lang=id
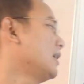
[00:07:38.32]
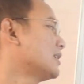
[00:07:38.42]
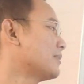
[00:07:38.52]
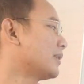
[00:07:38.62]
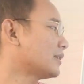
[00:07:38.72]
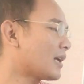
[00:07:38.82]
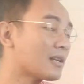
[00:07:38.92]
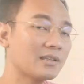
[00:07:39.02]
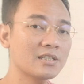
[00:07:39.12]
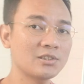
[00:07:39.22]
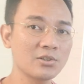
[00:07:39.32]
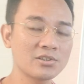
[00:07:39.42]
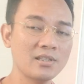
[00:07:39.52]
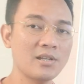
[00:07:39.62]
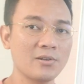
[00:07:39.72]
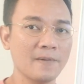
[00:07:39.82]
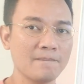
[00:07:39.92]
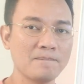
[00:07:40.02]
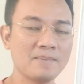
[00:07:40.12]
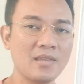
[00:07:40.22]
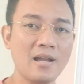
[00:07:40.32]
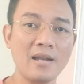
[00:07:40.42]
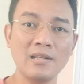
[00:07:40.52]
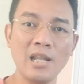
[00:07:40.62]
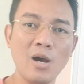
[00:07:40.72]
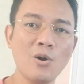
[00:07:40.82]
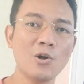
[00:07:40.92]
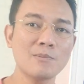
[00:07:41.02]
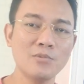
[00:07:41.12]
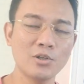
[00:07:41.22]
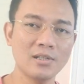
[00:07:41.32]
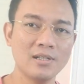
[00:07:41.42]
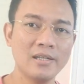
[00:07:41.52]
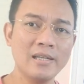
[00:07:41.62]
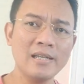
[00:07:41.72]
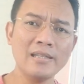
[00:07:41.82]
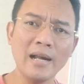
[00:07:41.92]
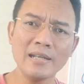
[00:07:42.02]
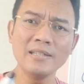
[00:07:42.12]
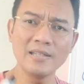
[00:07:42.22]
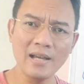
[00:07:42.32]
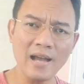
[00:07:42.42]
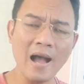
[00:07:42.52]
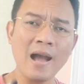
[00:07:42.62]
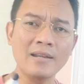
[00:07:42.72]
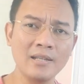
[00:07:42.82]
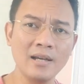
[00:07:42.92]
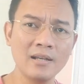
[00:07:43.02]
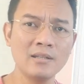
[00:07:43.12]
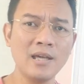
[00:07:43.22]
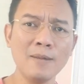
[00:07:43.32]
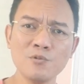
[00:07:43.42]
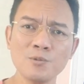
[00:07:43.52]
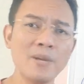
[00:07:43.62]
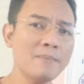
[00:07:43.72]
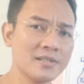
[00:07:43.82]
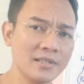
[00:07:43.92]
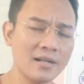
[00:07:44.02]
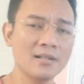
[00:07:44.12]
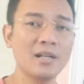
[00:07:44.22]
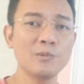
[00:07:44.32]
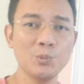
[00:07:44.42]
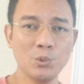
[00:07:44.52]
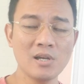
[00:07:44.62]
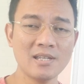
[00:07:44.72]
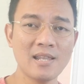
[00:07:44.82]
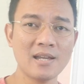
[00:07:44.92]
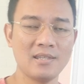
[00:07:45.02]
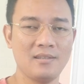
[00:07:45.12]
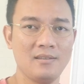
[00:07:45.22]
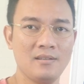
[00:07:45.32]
Sementara testosteron adalah hormon yang dia ada dalam jumlah besar di dalam tubuh laki-laki.